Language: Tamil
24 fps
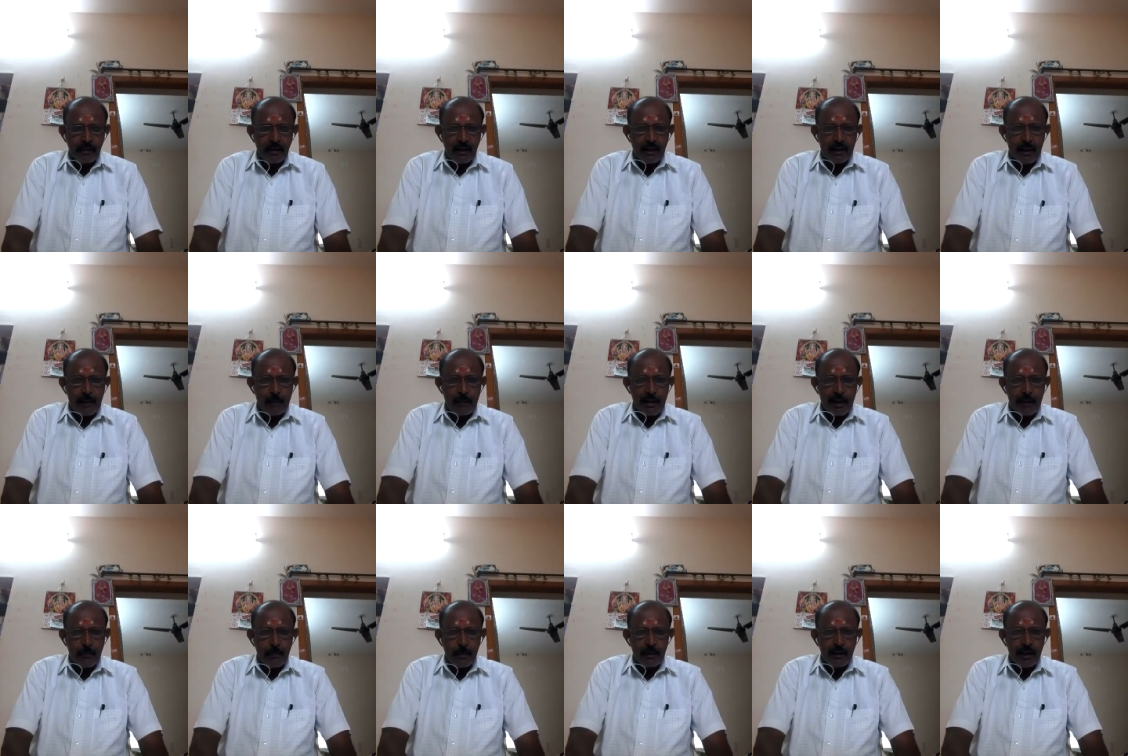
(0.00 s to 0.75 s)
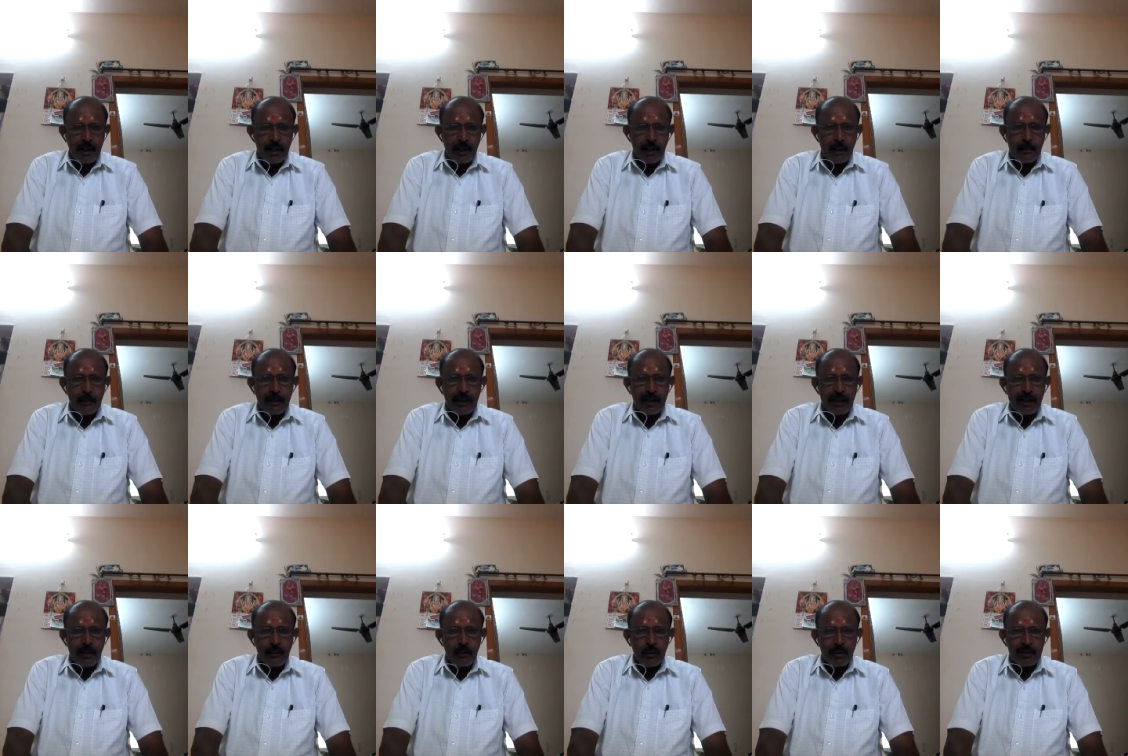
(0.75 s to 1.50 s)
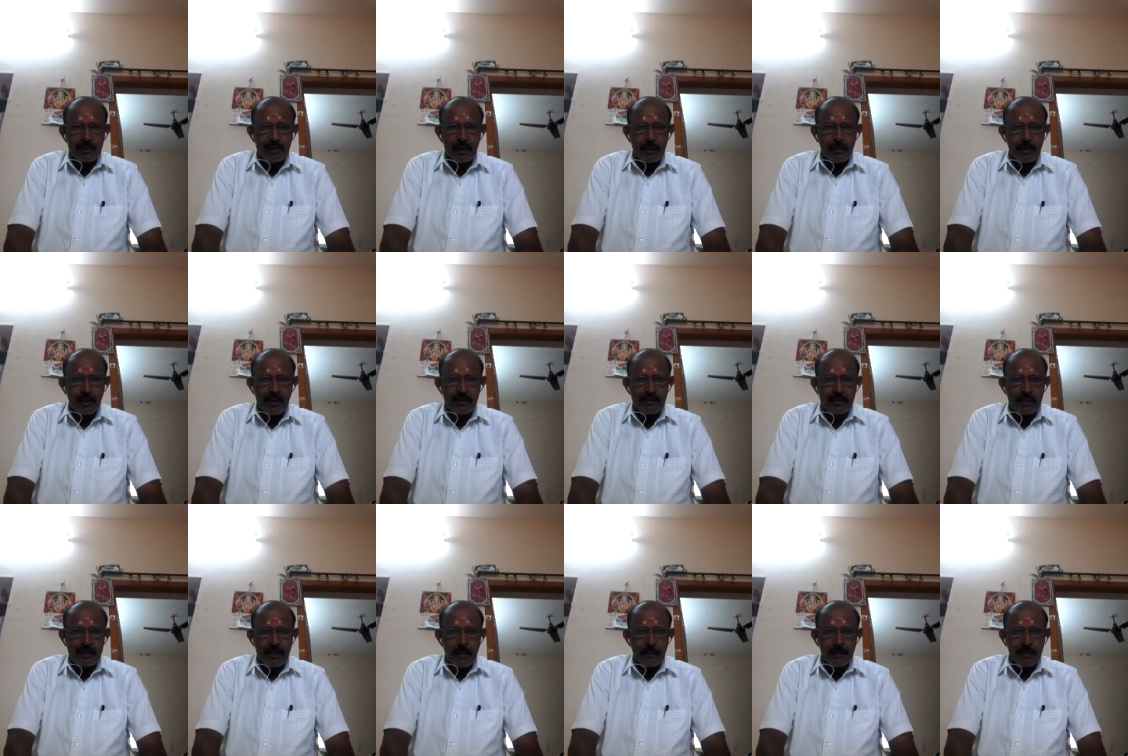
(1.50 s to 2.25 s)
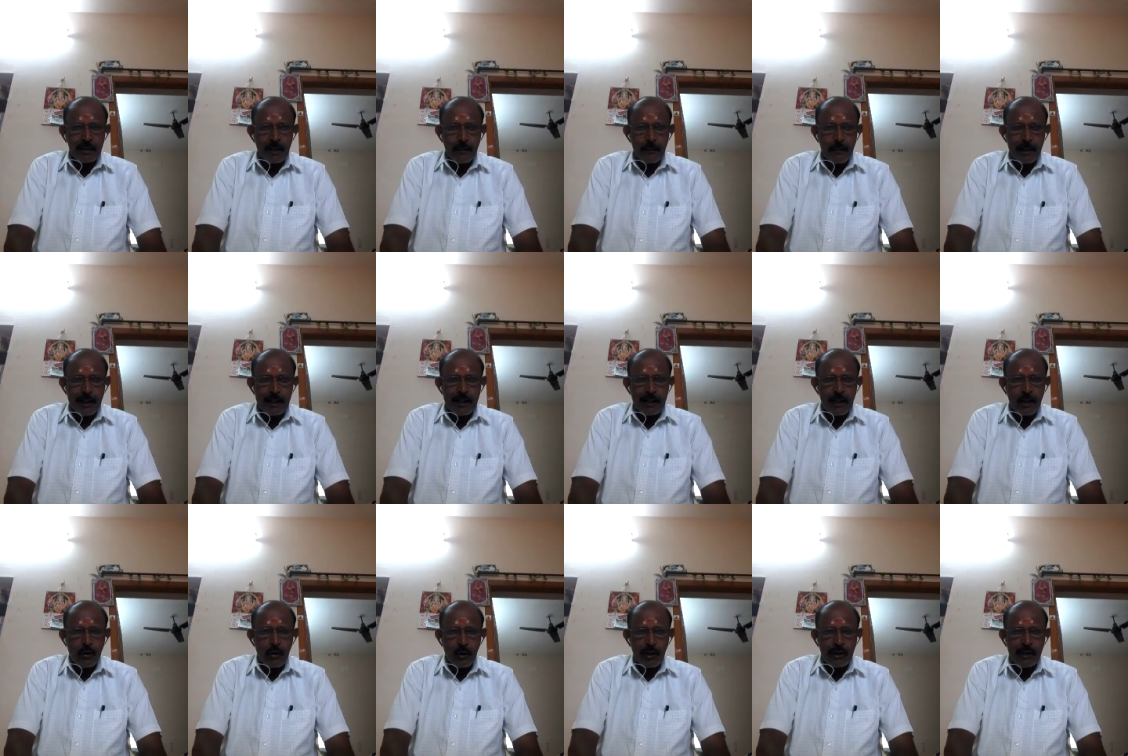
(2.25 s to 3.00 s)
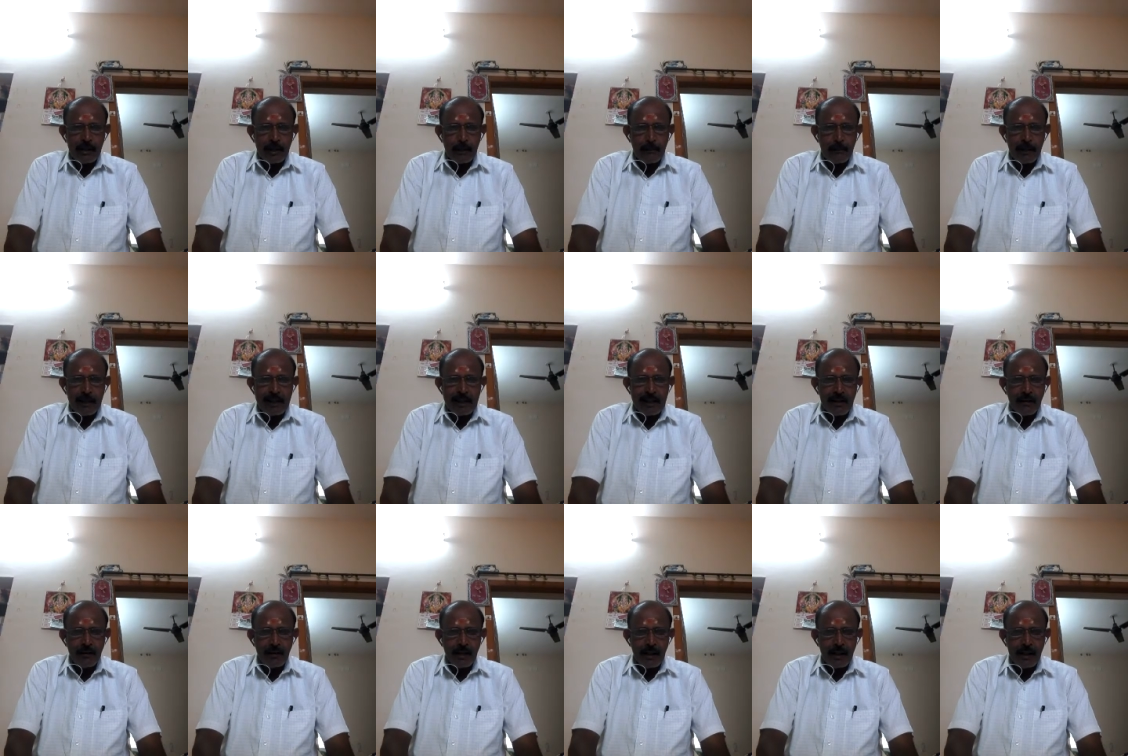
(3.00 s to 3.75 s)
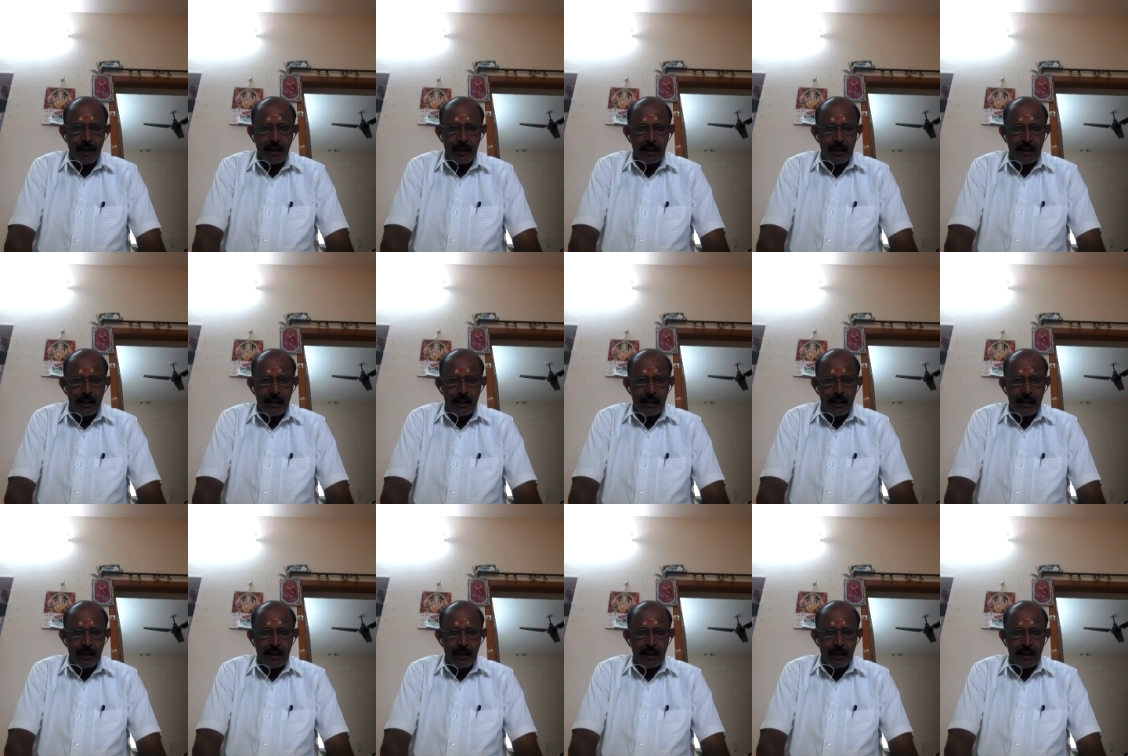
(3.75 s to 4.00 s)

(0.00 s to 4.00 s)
அதே மாதிரி புதன்கிழமை அன்றைக்கி உங்கள் ஜென்ம நட்சத்திரம் வந்தால் படிக்கிற குழந்தைகள் படிக்கிறவங்க